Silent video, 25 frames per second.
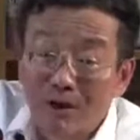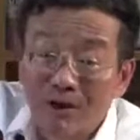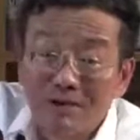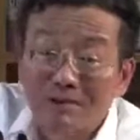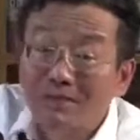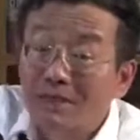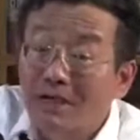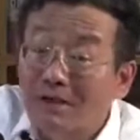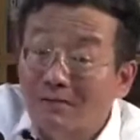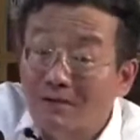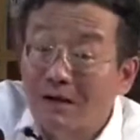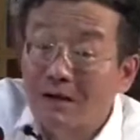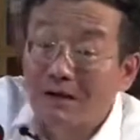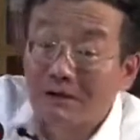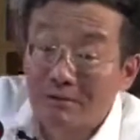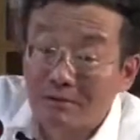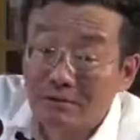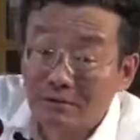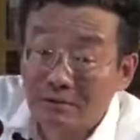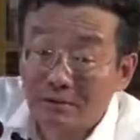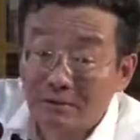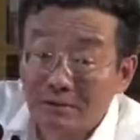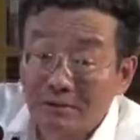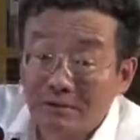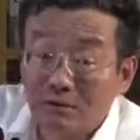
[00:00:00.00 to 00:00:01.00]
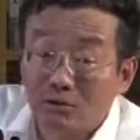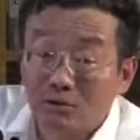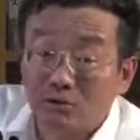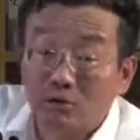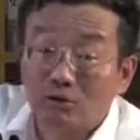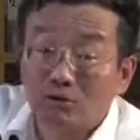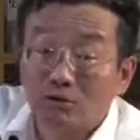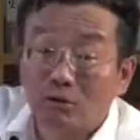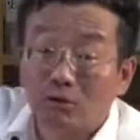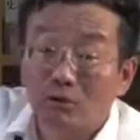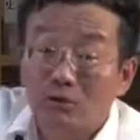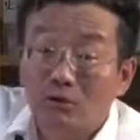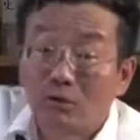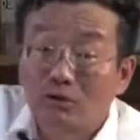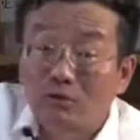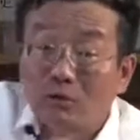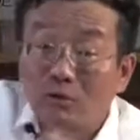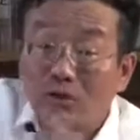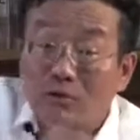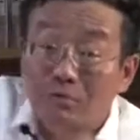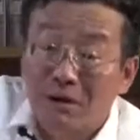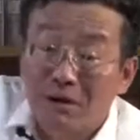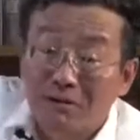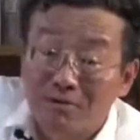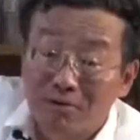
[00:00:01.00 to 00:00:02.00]
很简单，有多少国家对
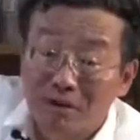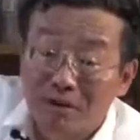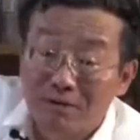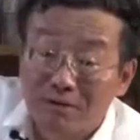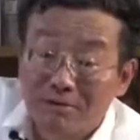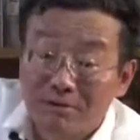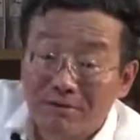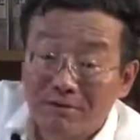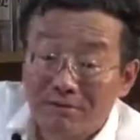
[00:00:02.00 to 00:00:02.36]
你免签？